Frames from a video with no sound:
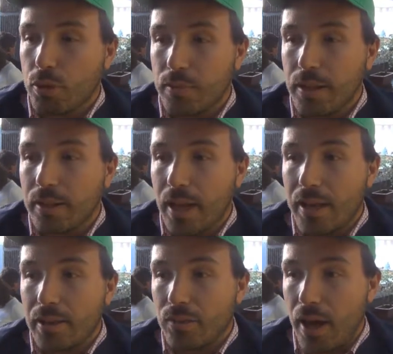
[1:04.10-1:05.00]
possibilità
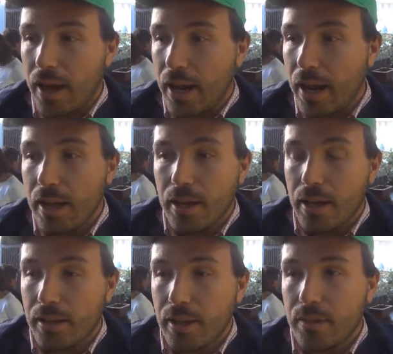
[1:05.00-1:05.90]
di fare
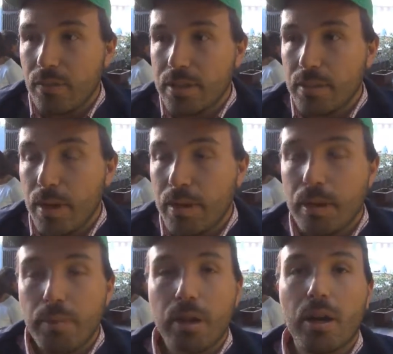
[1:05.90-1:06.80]
eh, degli
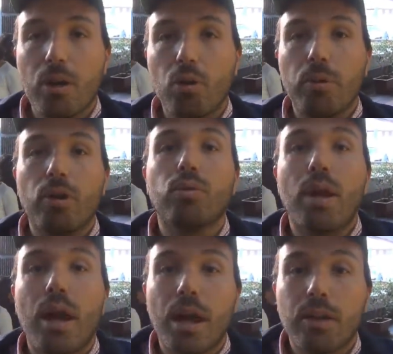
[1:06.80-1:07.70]
investimenti per il recupero di
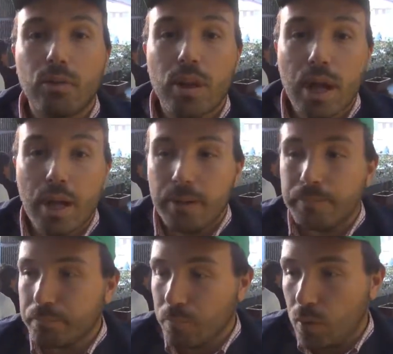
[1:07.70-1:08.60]
una, di una,
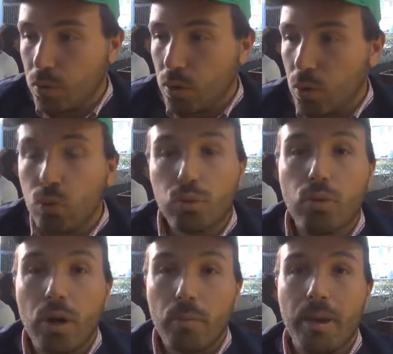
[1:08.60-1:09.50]
mm, di una
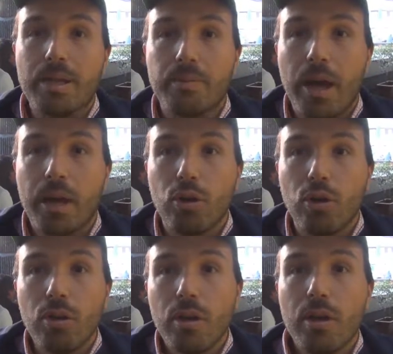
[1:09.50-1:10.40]
cultura come l'asparago